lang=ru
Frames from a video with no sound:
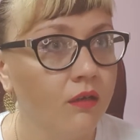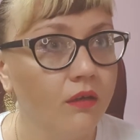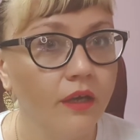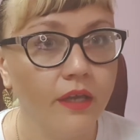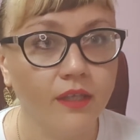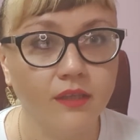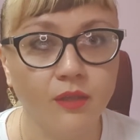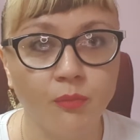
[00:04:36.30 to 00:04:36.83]

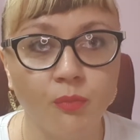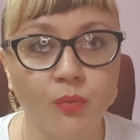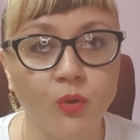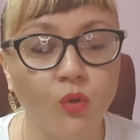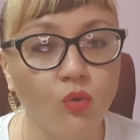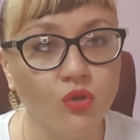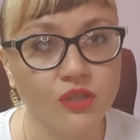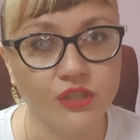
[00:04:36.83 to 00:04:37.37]
это
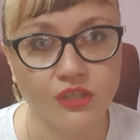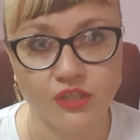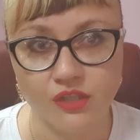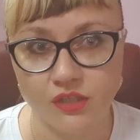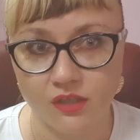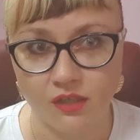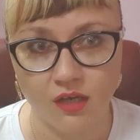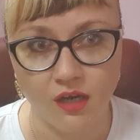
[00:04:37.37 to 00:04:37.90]
просто
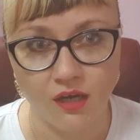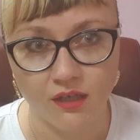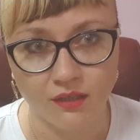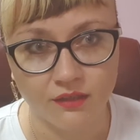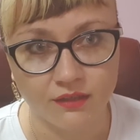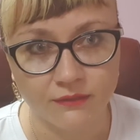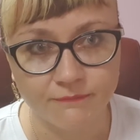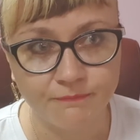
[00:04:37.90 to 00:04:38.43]

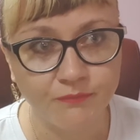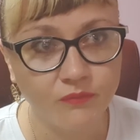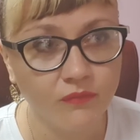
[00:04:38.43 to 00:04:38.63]
шикарно.